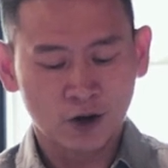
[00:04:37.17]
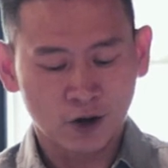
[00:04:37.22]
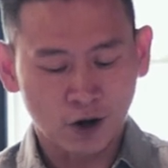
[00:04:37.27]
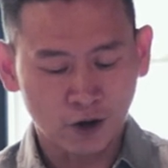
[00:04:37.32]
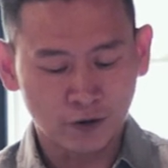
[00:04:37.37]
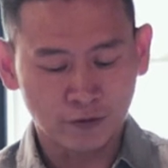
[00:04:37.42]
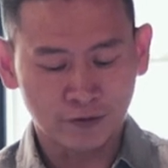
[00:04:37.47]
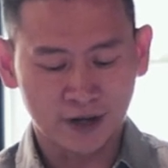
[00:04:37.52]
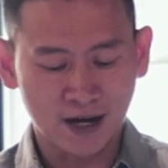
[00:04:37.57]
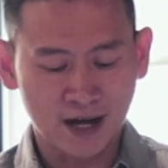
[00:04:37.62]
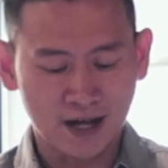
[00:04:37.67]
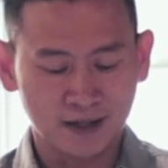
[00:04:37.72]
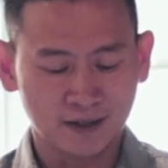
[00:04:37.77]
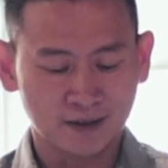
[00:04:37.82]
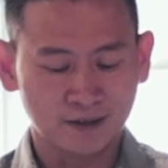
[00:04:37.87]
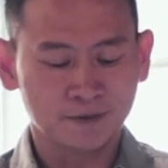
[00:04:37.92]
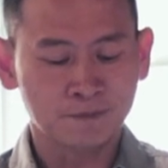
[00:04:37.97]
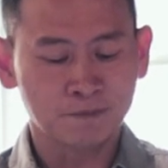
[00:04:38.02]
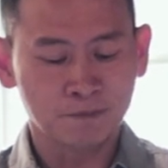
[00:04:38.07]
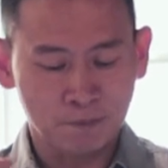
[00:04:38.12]
cover
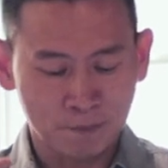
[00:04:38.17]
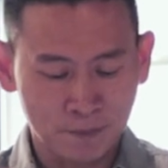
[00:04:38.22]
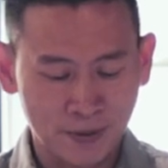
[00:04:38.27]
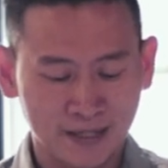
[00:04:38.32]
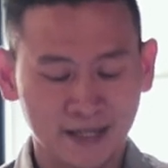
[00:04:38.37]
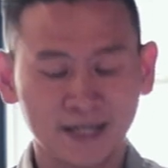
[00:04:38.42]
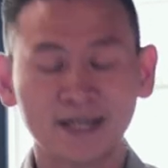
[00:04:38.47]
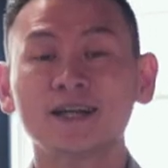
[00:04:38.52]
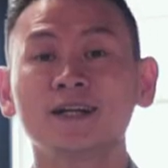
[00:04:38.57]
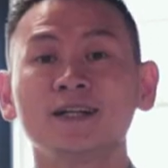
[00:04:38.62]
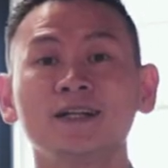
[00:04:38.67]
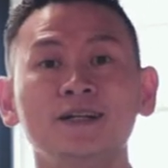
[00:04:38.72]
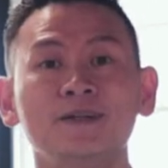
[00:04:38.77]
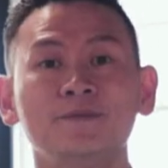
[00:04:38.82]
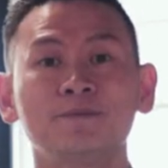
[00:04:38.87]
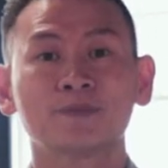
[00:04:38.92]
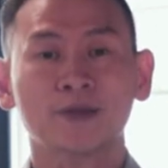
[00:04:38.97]
coverall medical,